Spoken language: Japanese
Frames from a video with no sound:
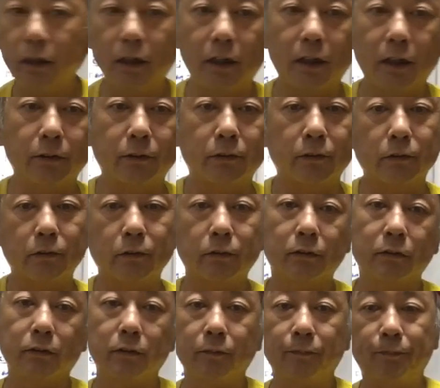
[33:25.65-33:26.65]
あ
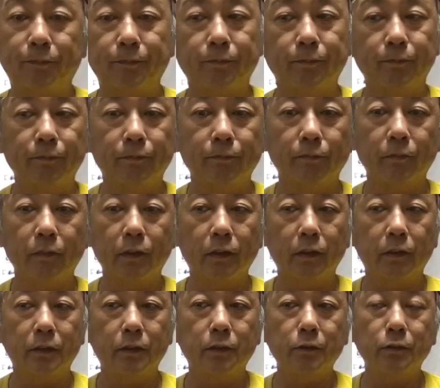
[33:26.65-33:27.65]

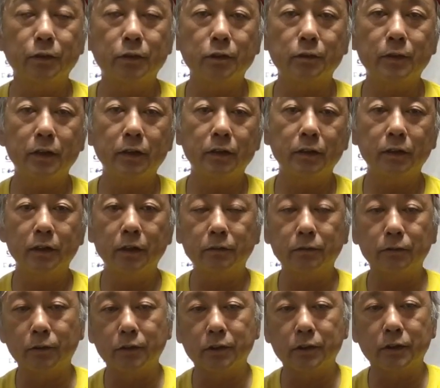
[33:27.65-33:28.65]
のー、
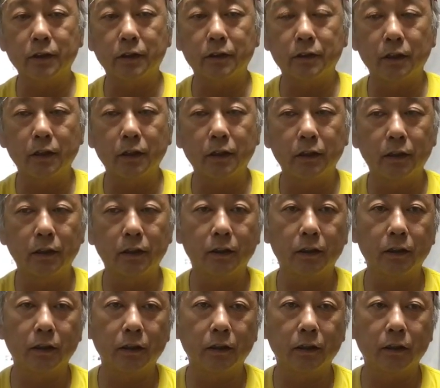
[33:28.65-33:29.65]
EOS1N を使ってね、
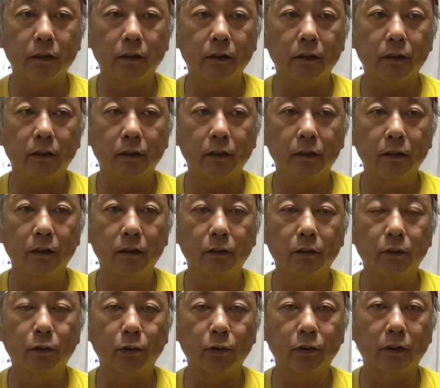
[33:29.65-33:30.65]

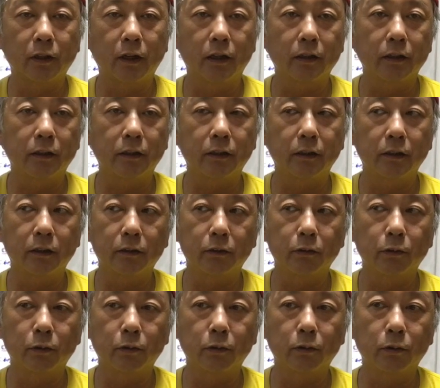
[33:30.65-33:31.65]
えー、撮った、えっ、
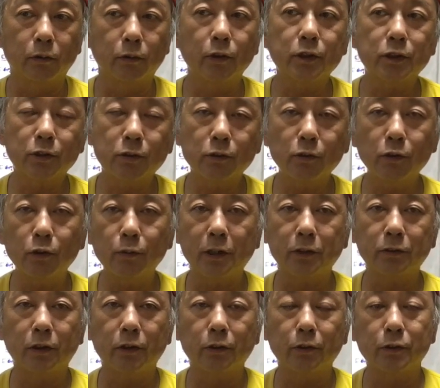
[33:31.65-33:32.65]
と、露出
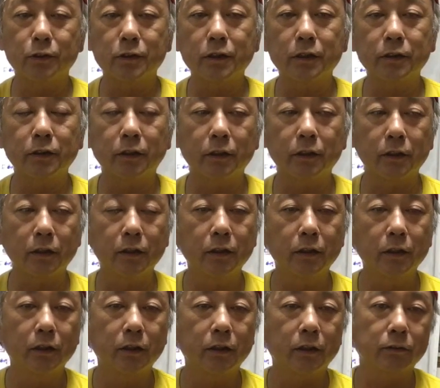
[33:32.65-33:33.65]
オーバーとか露出アンダーでね、
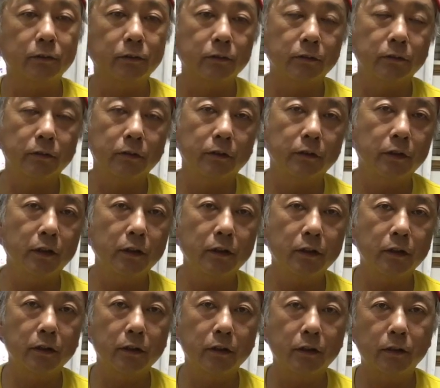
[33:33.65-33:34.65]
あの、
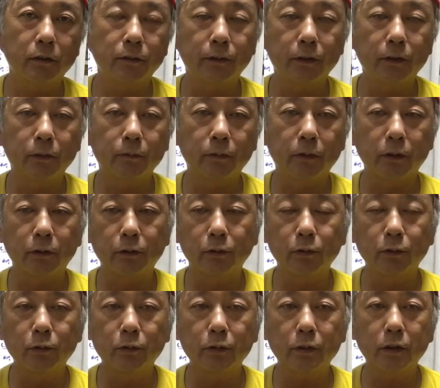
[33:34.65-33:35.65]
ネガフィルムがど
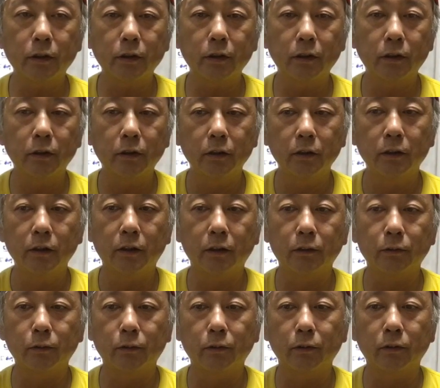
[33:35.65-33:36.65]
のぐらい、あ
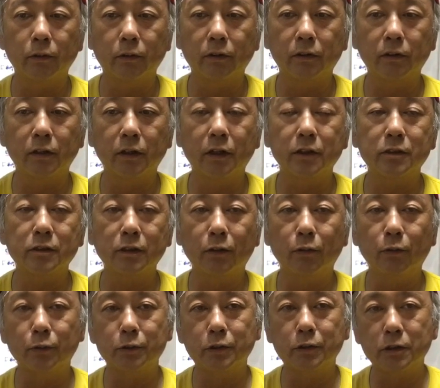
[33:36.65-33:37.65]
の、画質が
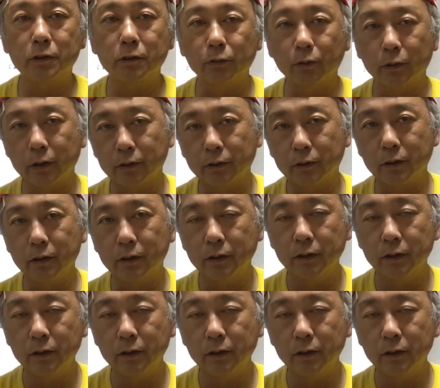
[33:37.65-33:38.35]
落ちるのかとか、